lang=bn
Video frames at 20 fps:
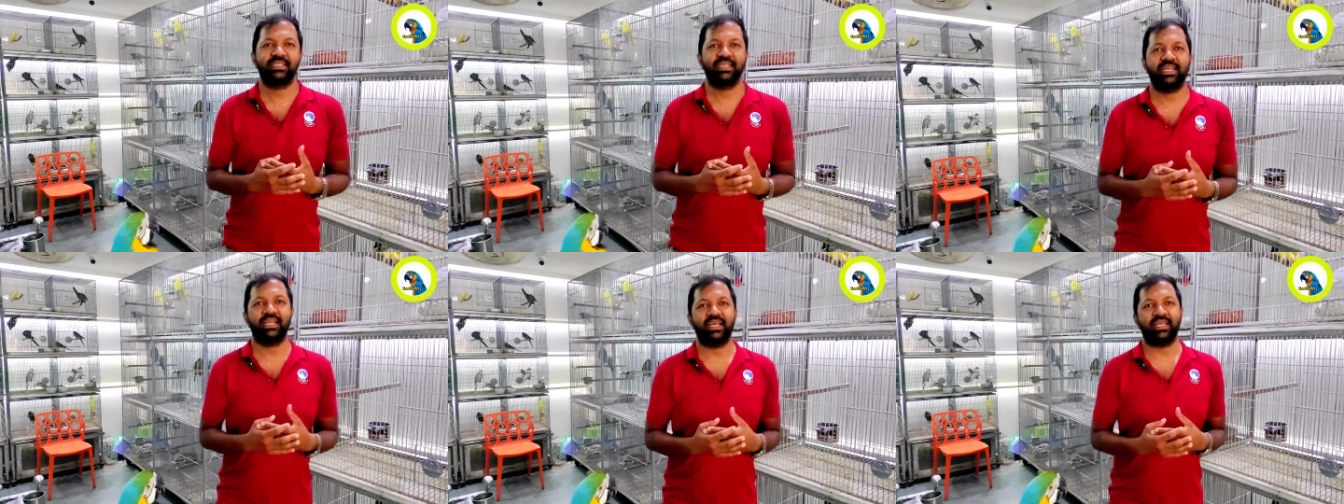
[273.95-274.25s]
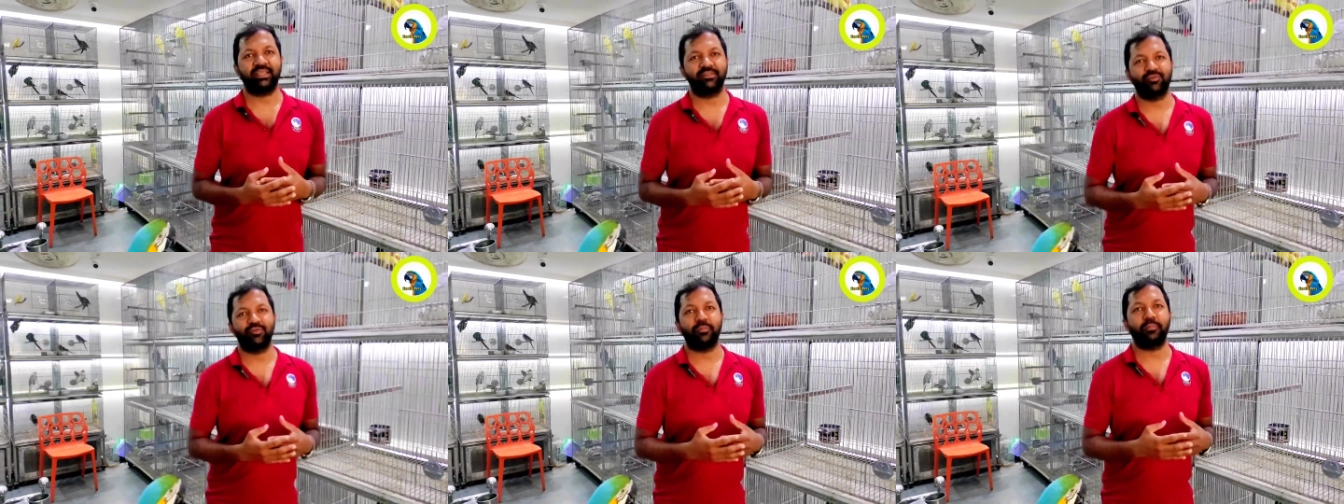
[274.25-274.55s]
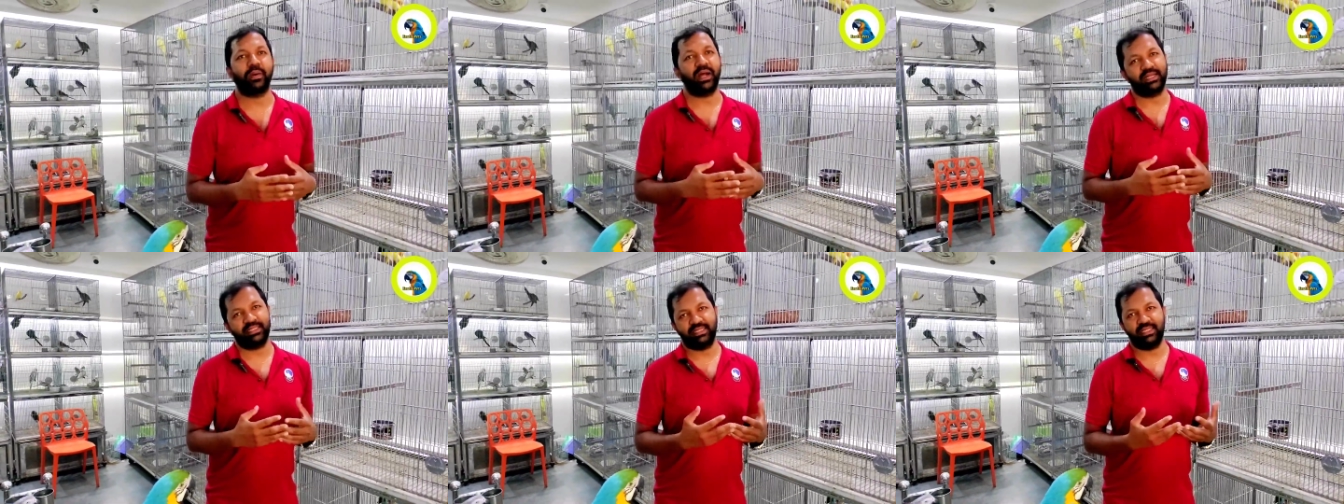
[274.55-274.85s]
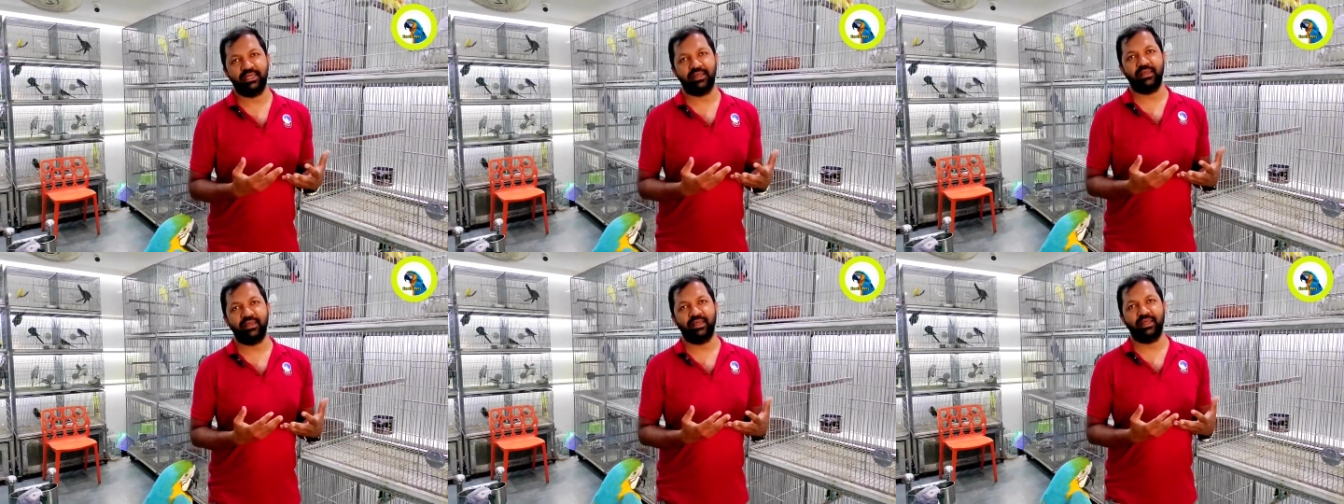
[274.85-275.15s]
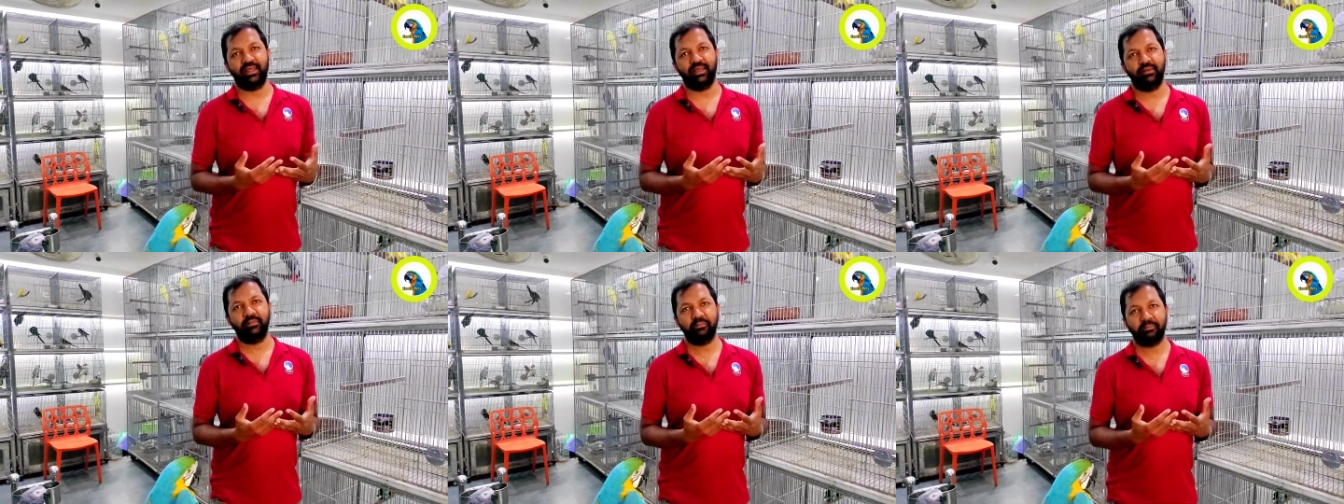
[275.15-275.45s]
সেটা কিন্তু বাড়তে
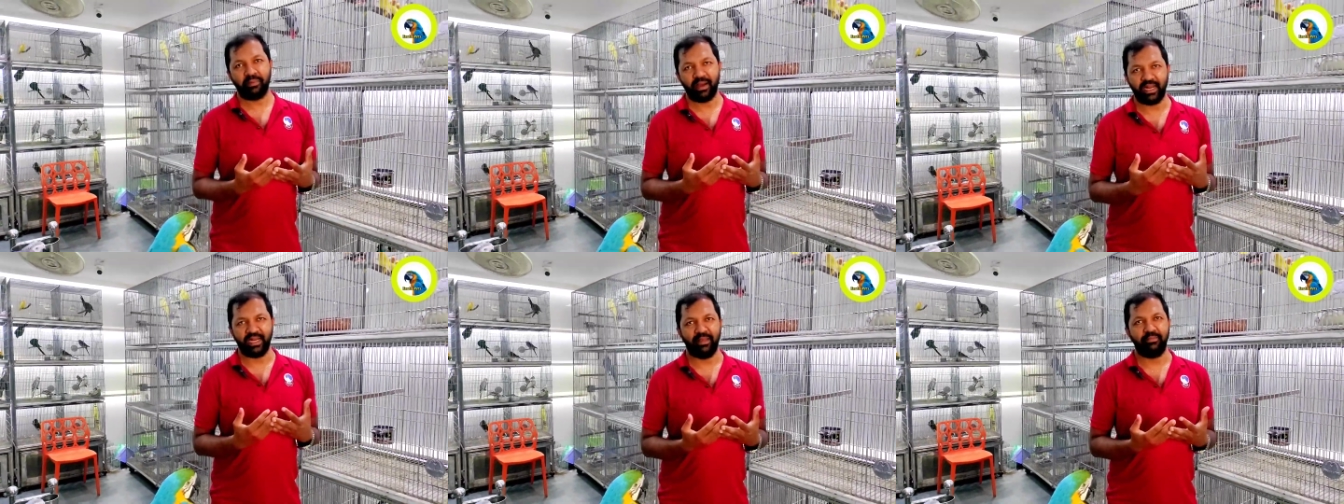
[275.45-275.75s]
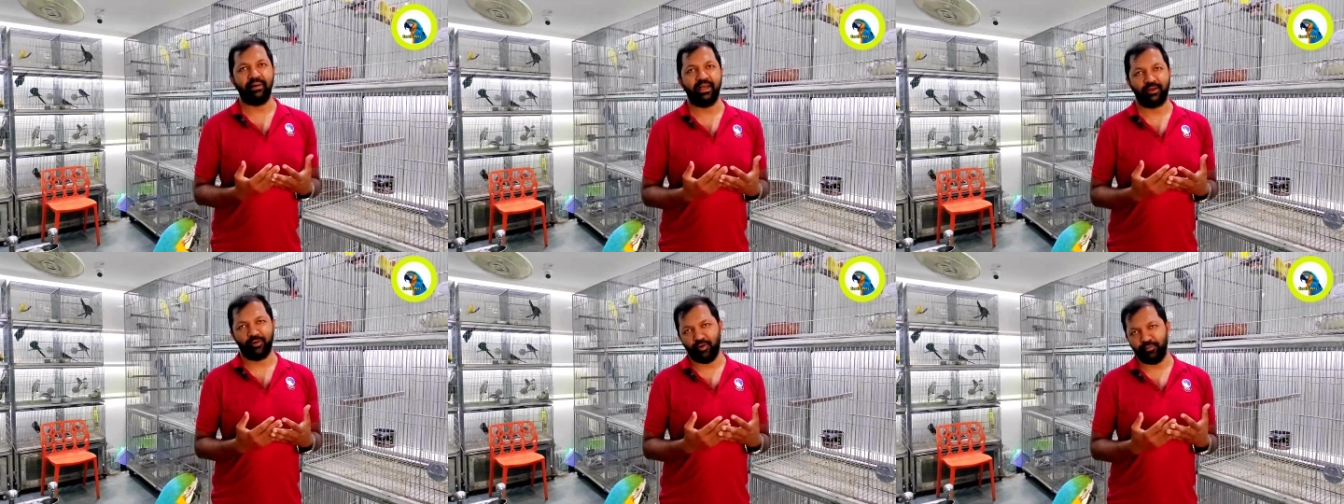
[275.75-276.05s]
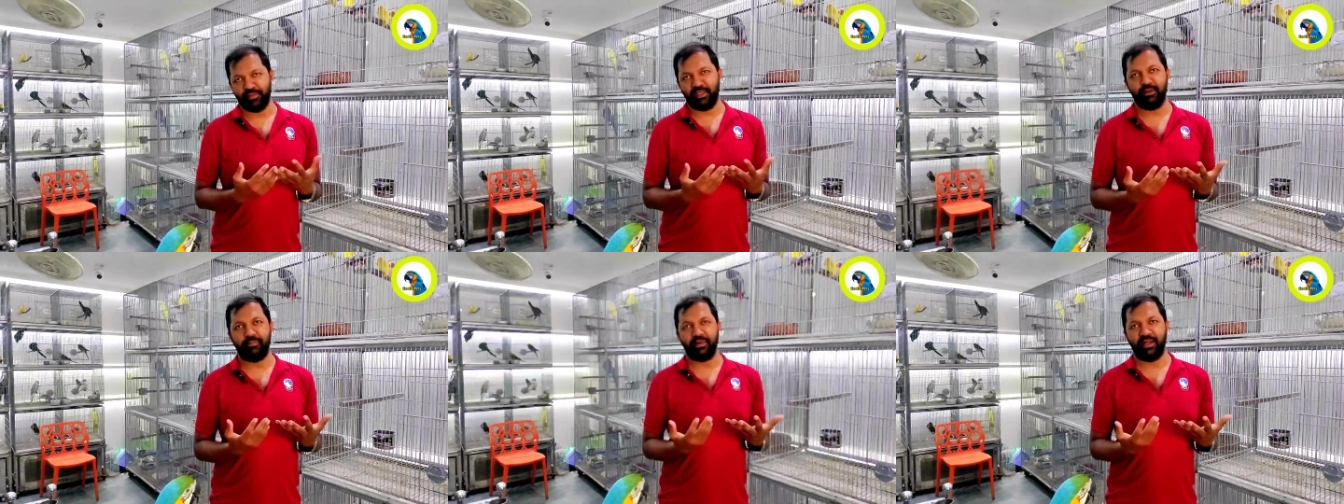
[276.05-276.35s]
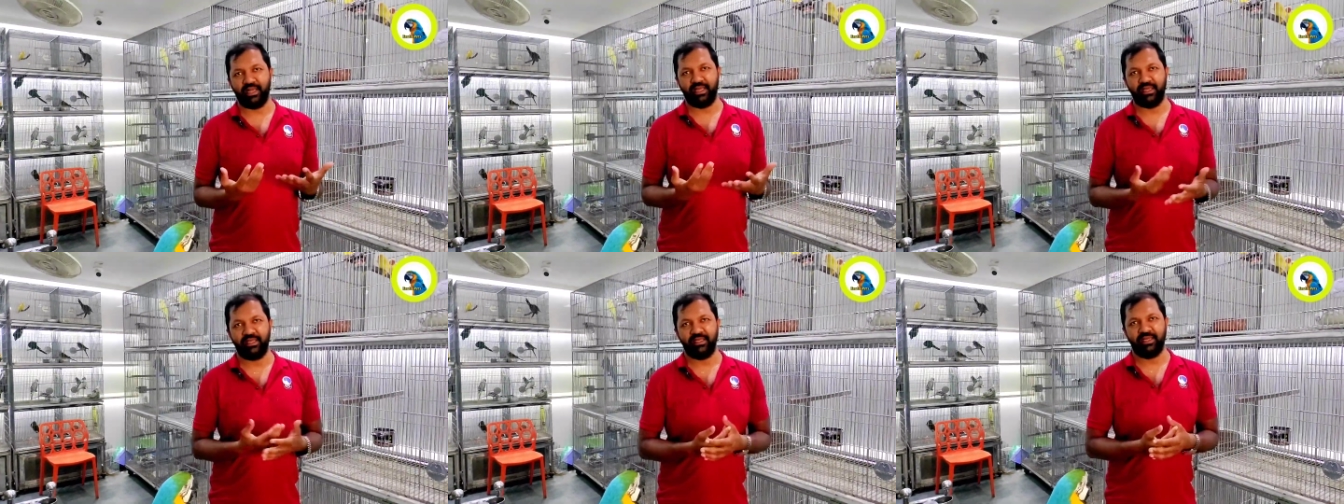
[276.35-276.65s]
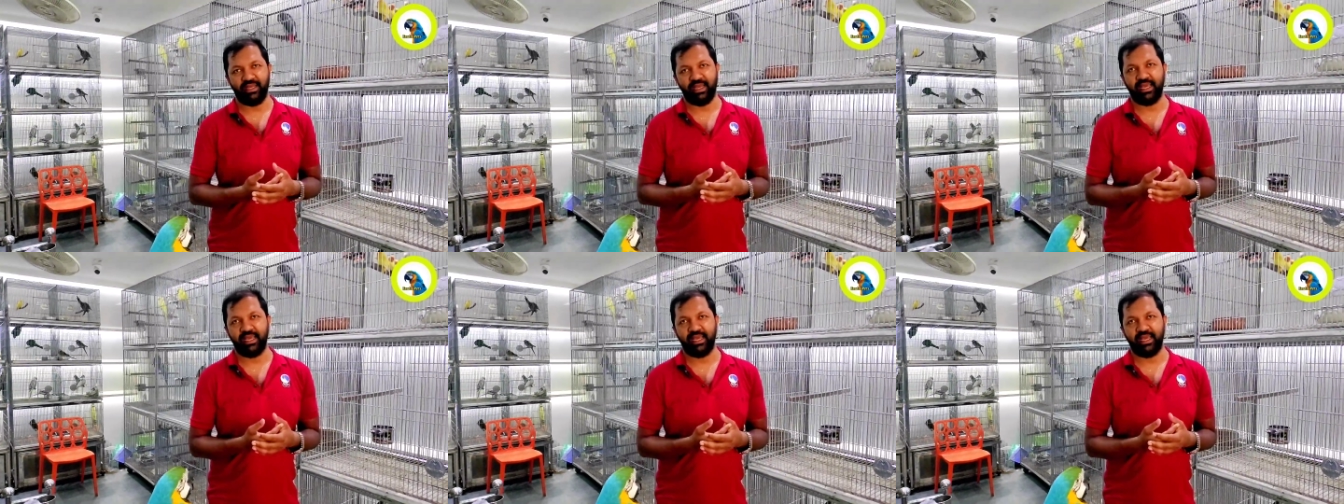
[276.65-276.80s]
পারে